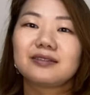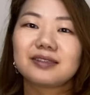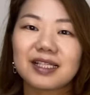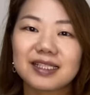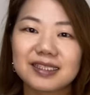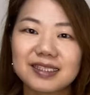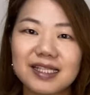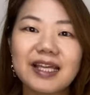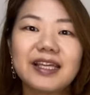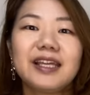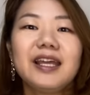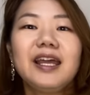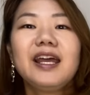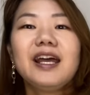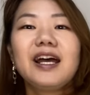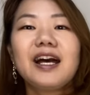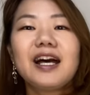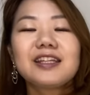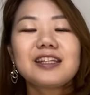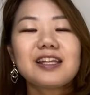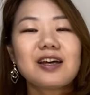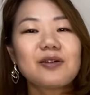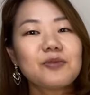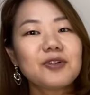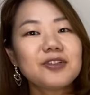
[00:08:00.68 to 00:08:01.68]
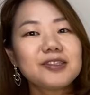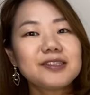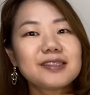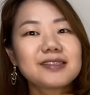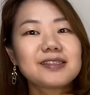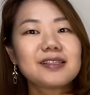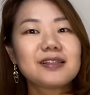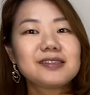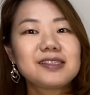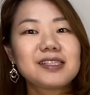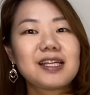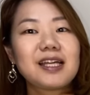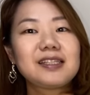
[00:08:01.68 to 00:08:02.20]
くださいあとはもう一つ
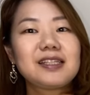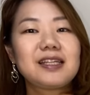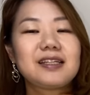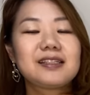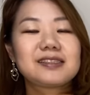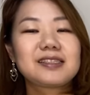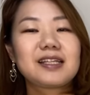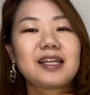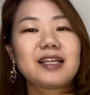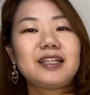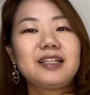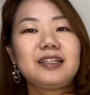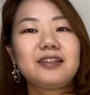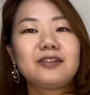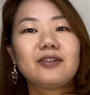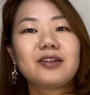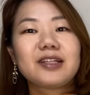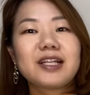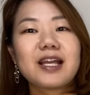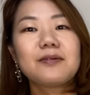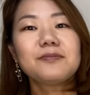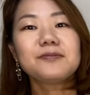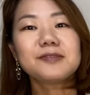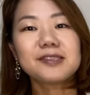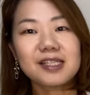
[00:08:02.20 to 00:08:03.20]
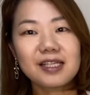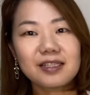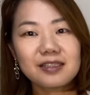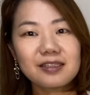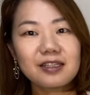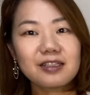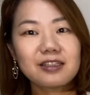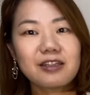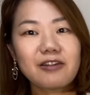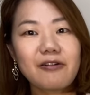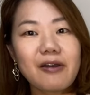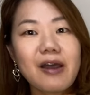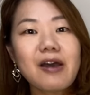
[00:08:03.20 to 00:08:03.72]
のチャンネルサリーの
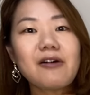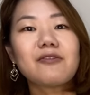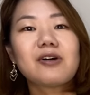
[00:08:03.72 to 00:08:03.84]
キャンプチャンネルでは